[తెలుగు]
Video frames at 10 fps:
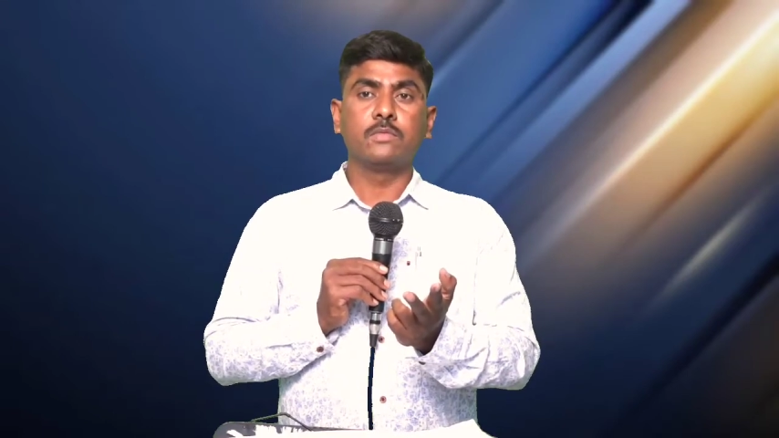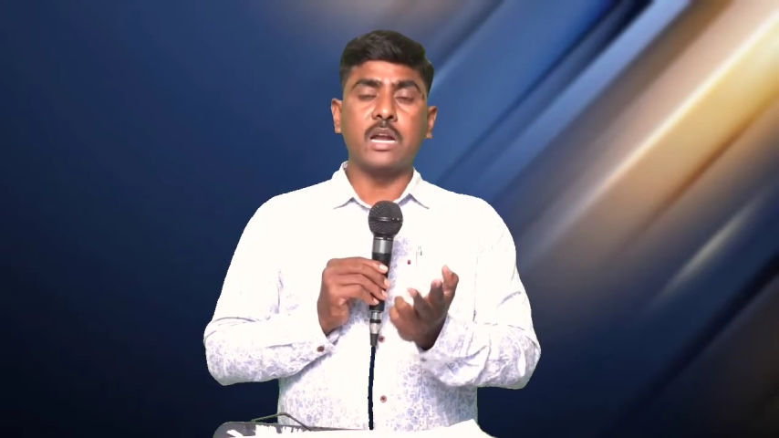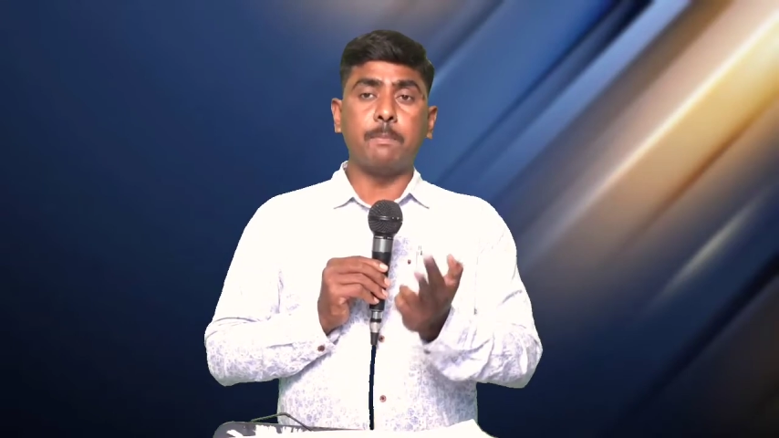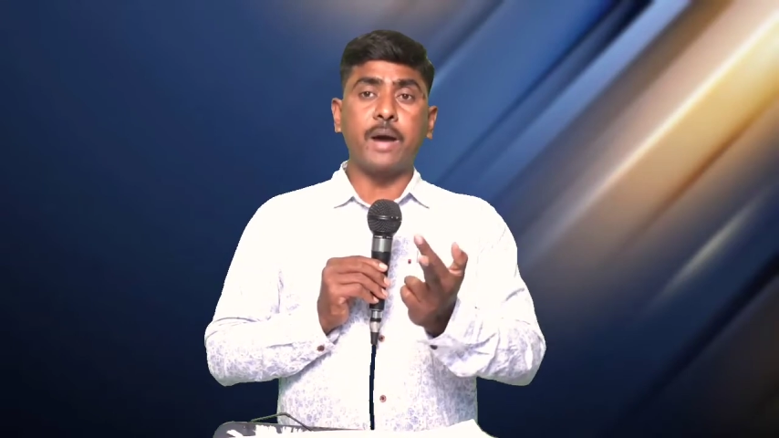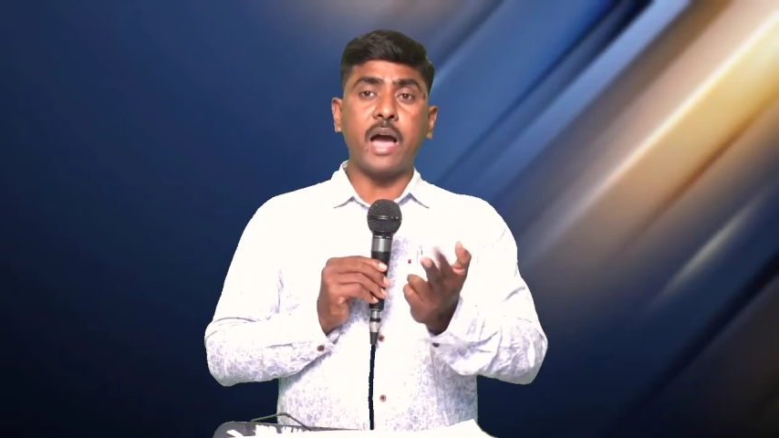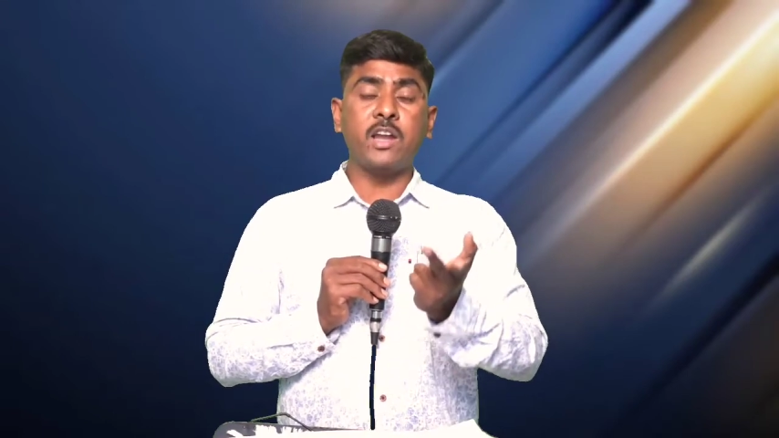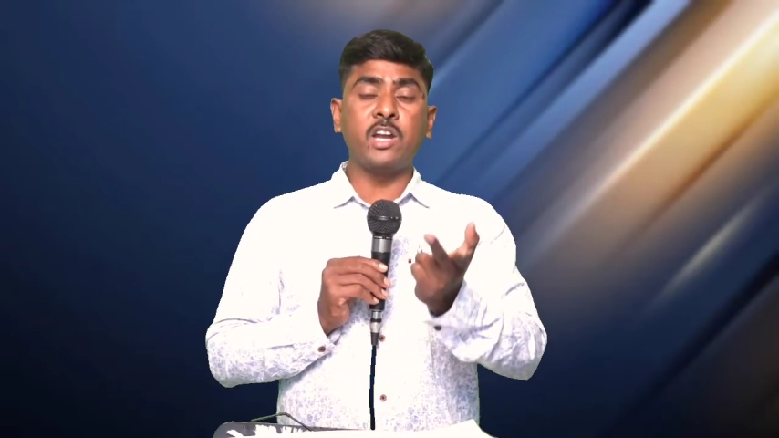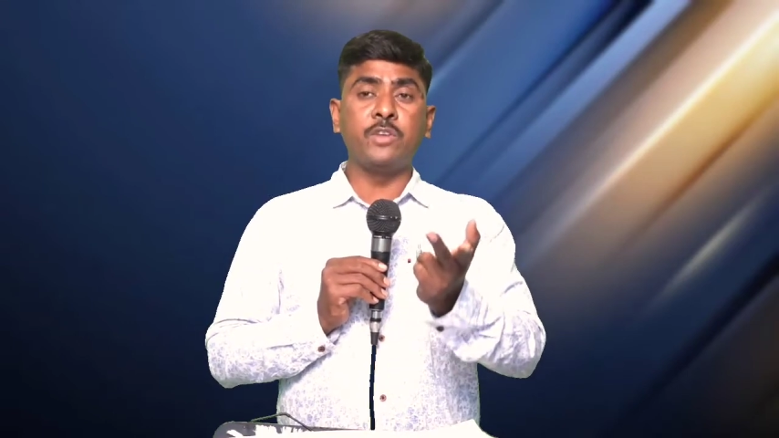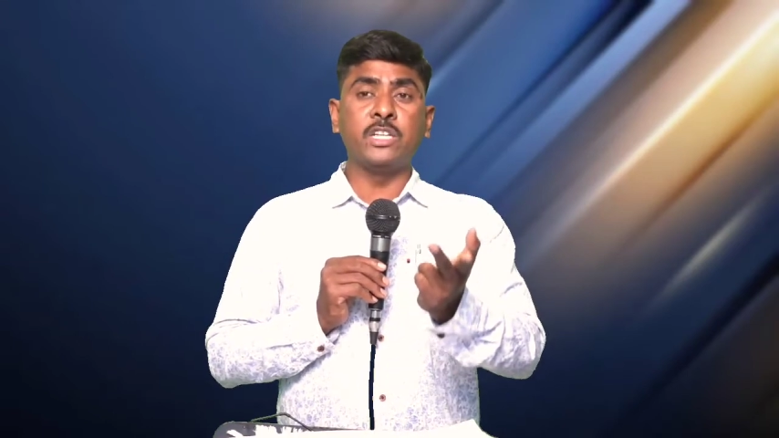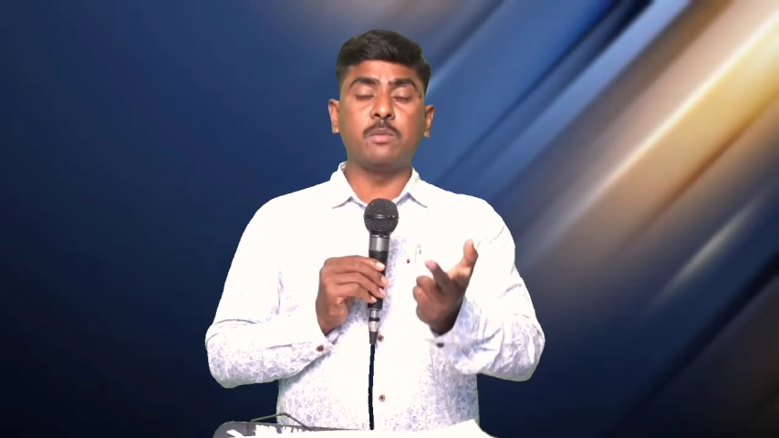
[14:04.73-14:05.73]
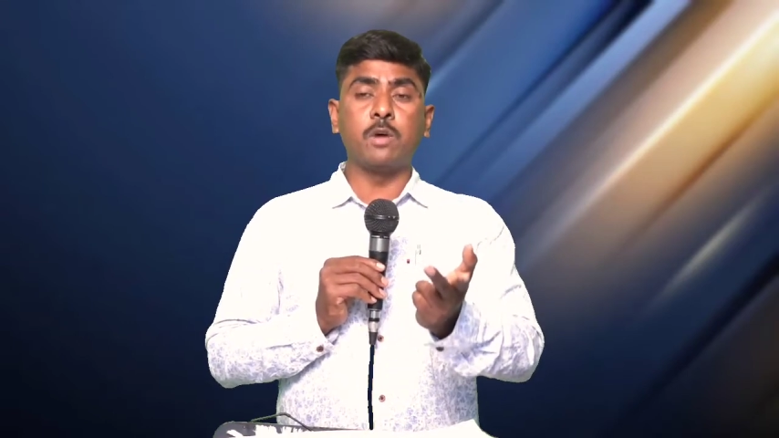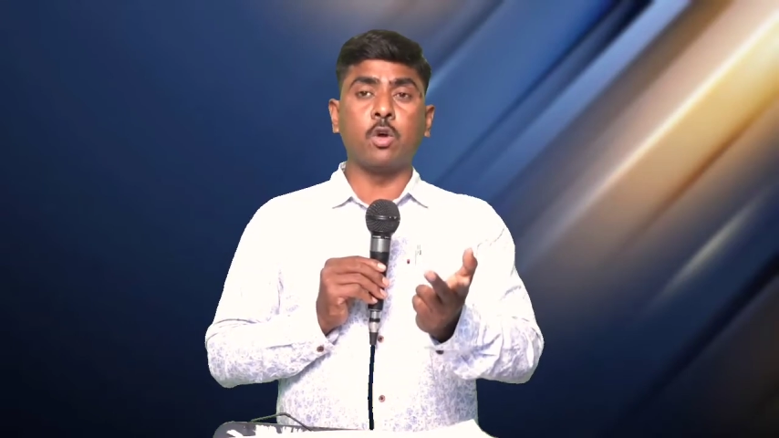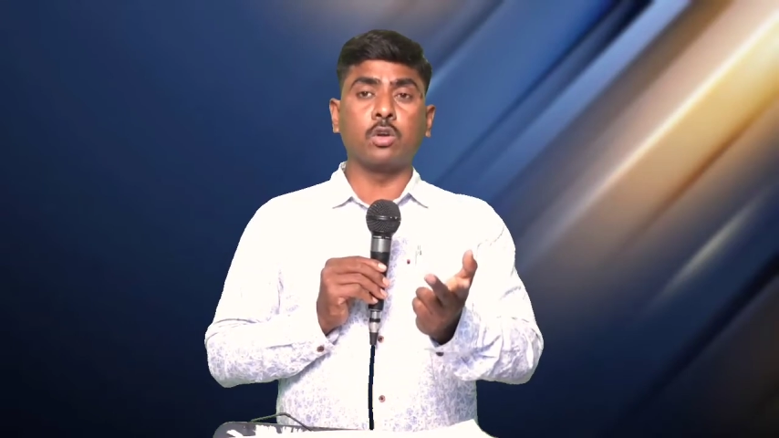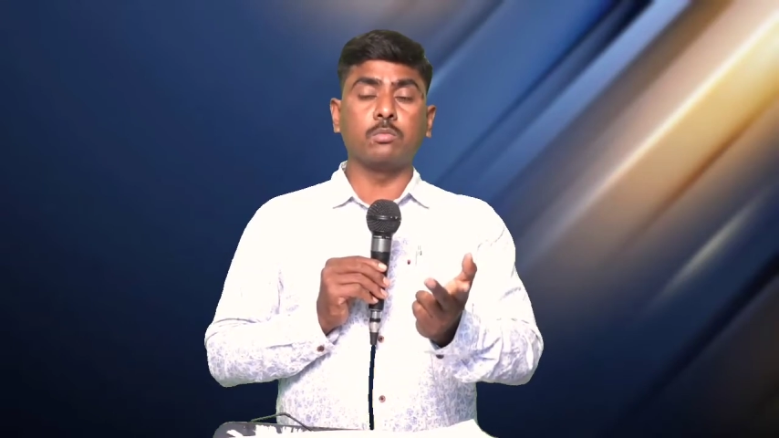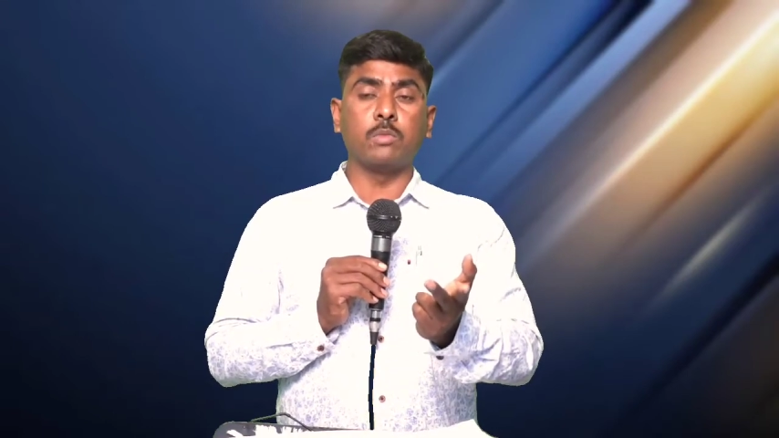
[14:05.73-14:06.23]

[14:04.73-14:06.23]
అంటే భార్యని విడిచి మరొక